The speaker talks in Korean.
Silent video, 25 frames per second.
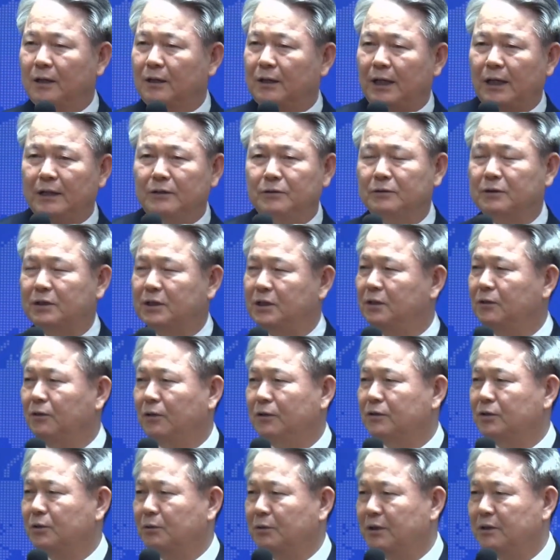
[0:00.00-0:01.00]
아주
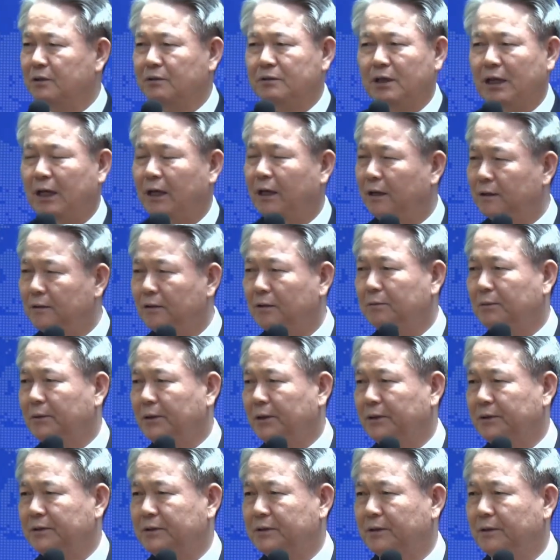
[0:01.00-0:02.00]
기억 속에서 사라져
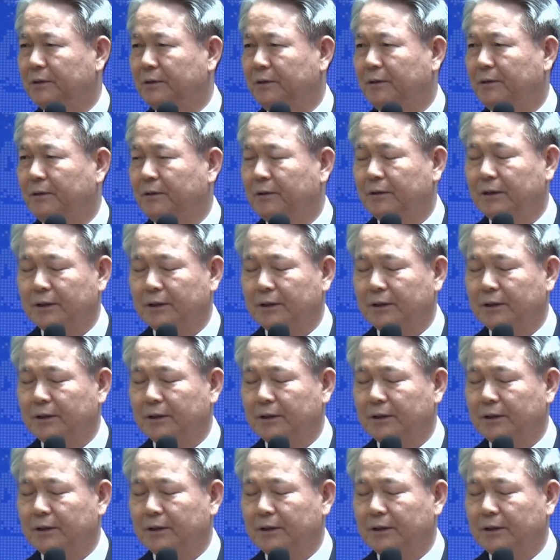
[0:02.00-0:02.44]
버렸어요.